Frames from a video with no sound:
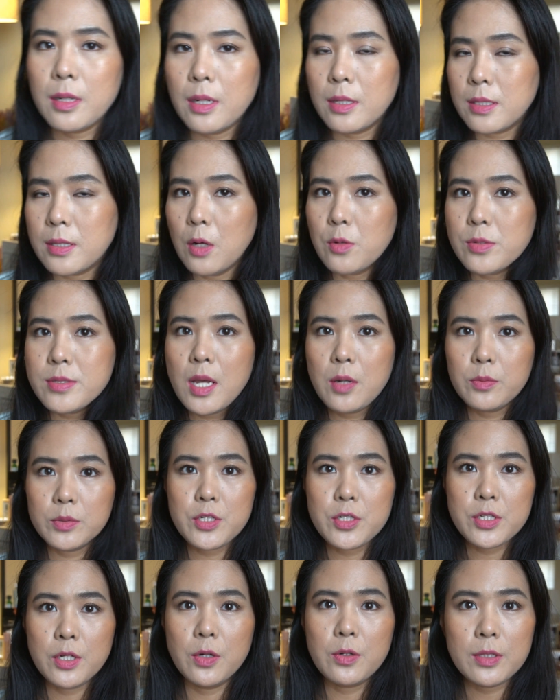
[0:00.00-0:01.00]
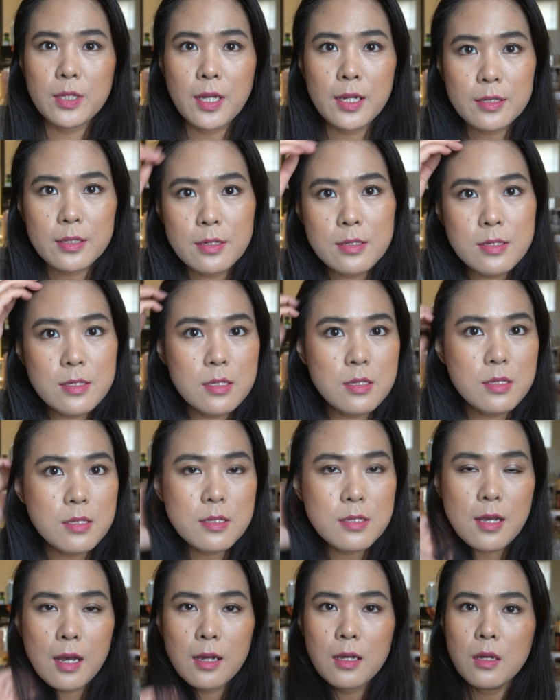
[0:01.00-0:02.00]
啊。然后下午的时候给大家更新一
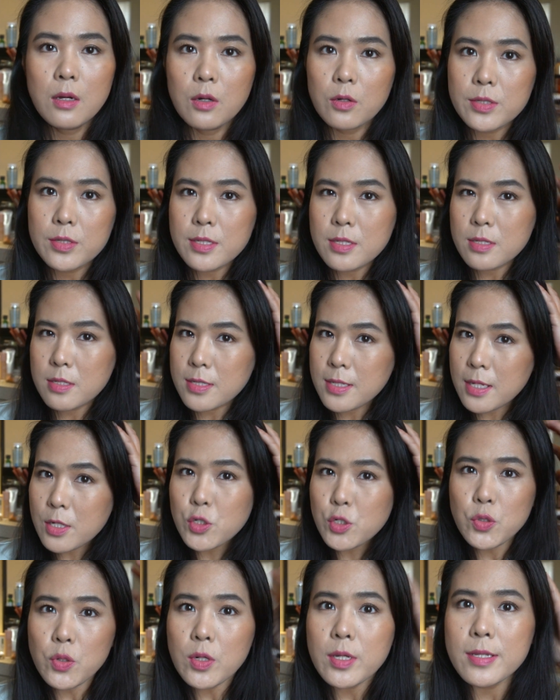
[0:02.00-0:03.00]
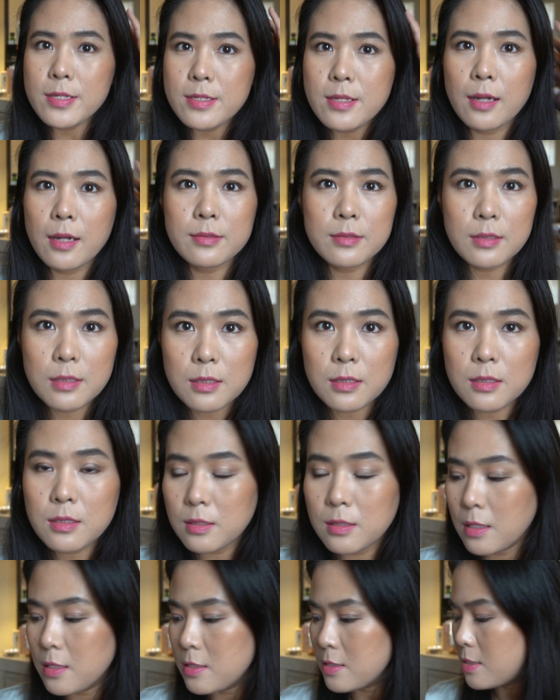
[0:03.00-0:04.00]
下。先说一下第
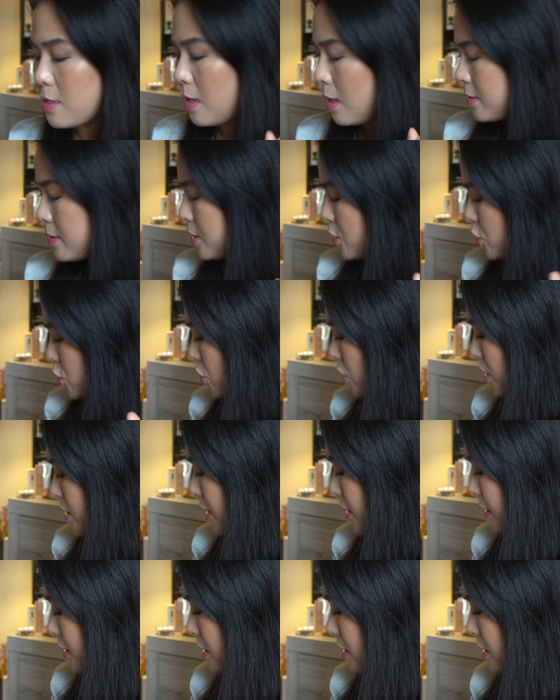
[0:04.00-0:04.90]
一印象，先说一下